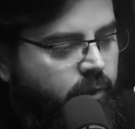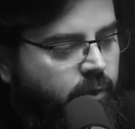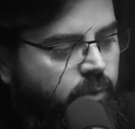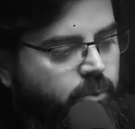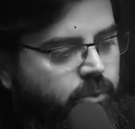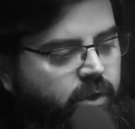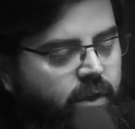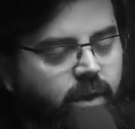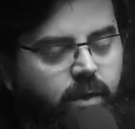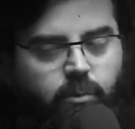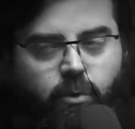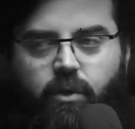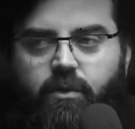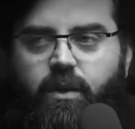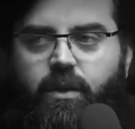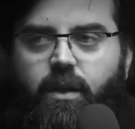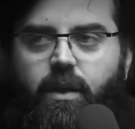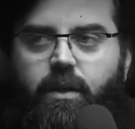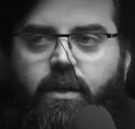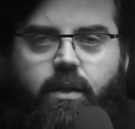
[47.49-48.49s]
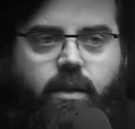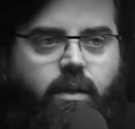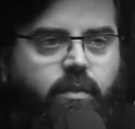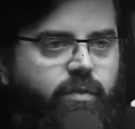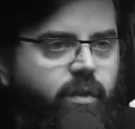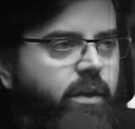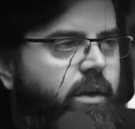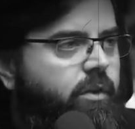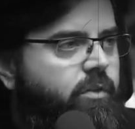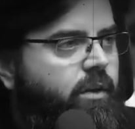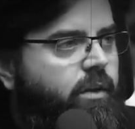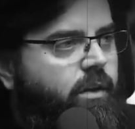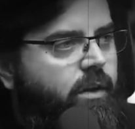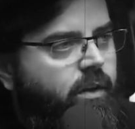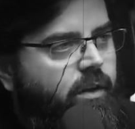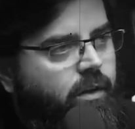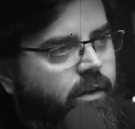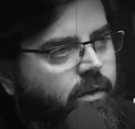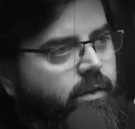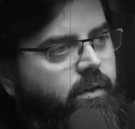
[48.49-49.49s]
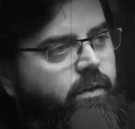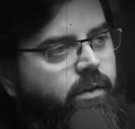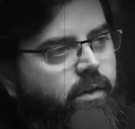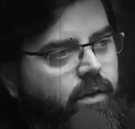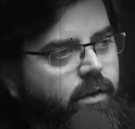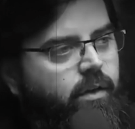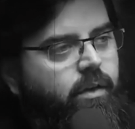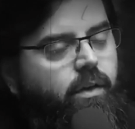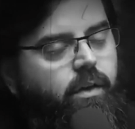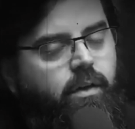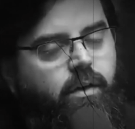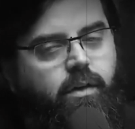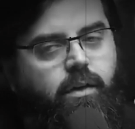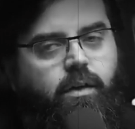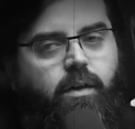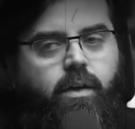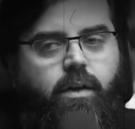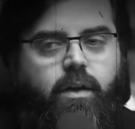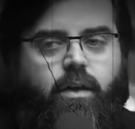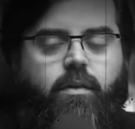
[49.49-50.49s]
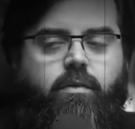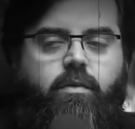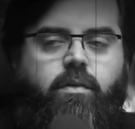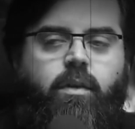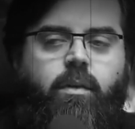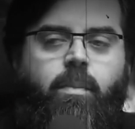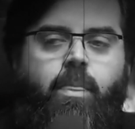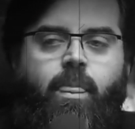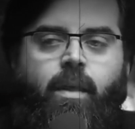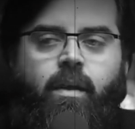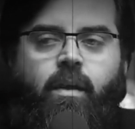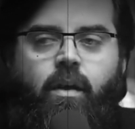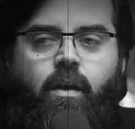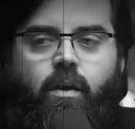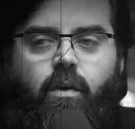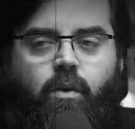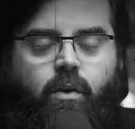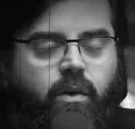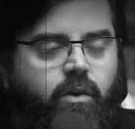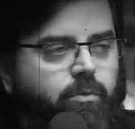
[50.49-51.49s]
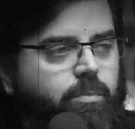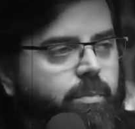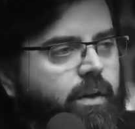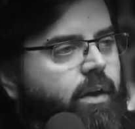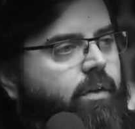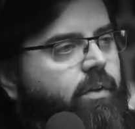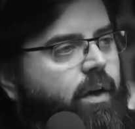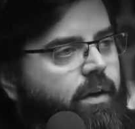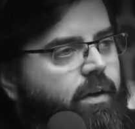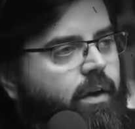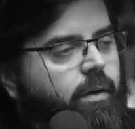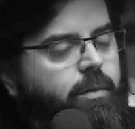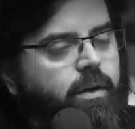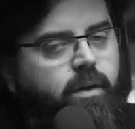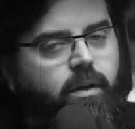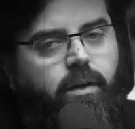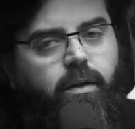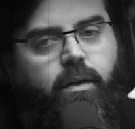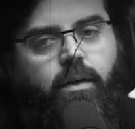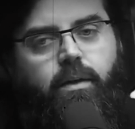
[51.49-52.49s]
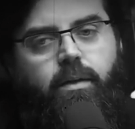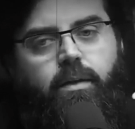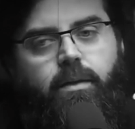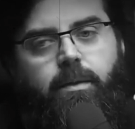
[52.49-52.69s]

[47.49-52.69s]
तो मुझे ना बहुत ज़्यादा यानी एक एफिलिएशन थी इन इन आयात से और इसमें ना वाक़ भी है